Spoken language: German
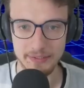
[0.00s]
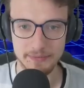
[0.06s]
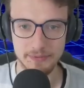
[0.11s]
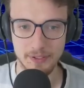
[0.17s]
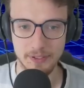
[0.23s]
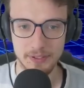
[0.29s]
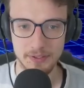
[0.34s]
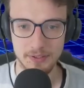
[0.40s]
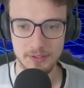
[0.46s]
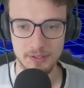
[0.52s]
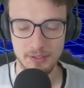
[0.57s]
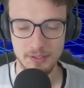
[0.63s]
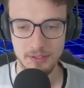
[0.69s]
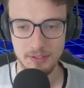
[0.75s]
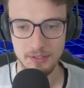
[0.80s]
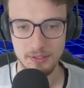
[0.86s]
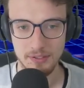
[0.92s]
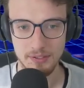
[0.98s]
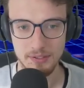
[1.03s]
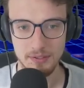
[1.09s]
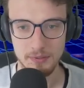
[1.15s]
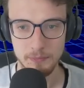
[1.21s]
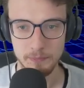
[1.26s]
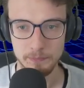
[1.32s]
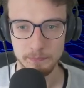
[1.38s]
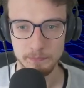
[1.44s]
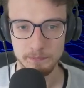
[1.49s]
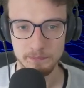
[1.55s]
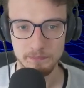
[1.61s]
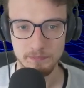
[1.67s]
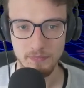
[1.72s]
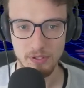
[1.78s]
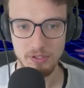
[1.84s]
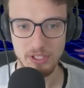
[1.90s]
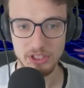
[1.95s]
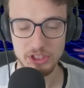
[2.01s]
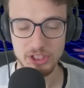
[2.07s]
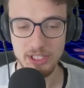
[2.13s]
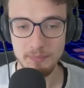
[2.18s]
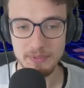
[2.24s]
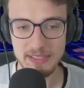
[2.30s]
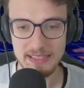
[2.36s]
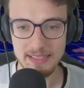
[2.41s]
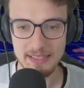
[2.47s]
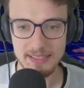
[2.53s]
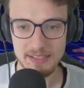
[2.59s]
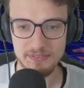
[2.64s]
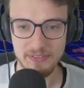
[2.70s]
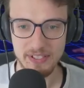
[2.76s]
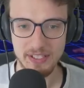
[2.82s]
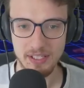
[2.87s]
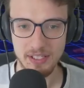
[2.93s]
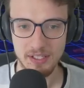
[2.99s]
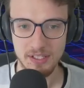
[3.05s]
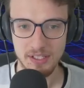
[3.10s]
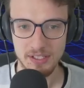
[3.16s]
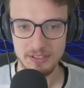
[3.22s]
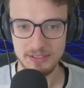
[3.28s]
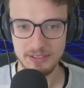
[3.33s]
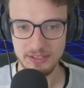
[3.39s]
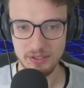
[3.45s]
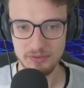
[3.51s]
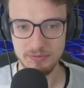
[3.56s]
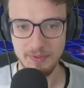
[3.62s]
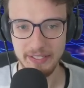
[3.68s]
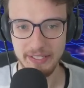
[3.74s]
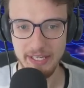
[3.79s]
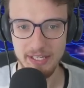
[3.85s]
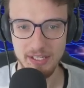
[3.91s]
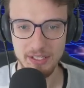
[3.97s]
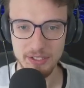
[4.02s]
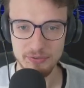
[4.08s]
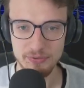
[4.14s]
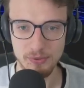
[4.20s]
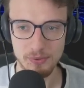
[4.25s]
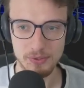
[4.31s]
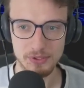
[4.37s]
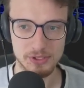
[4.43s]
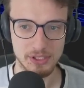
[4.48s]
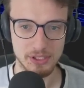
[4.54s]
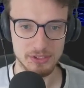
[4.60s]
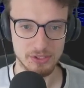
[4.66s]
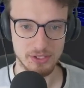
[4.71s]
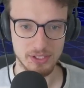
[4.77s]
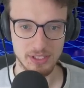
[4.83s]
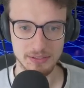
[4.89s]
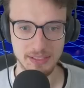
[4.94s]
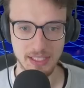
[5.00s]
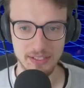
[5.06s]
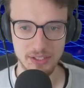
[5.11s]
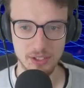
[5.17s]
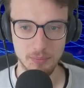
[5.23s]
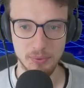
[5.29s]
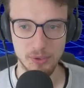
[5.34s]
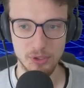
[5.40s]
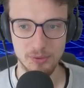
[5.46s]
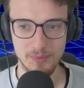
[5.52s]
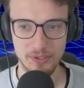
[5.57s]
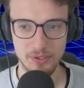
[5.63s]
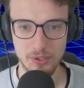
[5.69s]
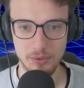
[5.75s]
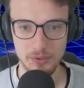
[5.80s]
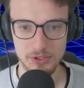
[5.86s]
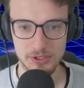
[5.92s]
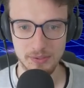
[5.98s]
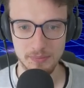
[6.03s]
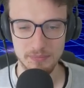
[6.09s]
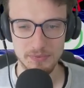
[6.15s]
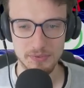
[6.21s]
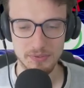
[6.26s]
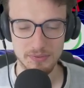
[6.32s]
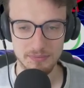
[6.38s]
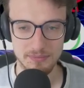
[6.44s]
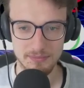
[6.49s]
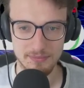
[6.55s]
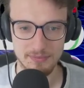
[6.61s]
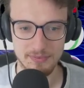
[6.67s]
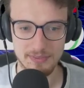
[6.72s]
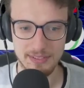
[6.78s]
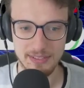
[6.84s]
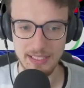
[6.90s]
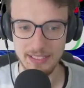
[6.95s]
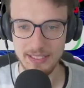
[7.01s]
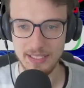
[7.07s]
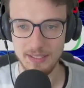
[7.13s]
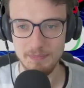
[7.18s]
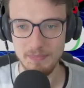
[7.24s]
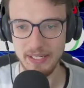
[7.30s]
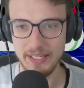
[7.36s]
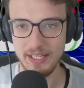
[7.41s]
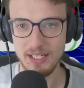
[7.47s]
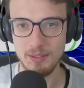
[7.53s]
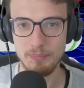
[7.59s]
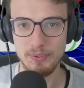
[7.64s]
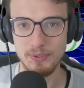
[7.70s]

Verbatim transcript: einfach. Und das Schlimmste ist, wenn er sich auf Magerna nicht fokussiert, sondern das andere Pokémon rausnimmt, dann kriegt Magerna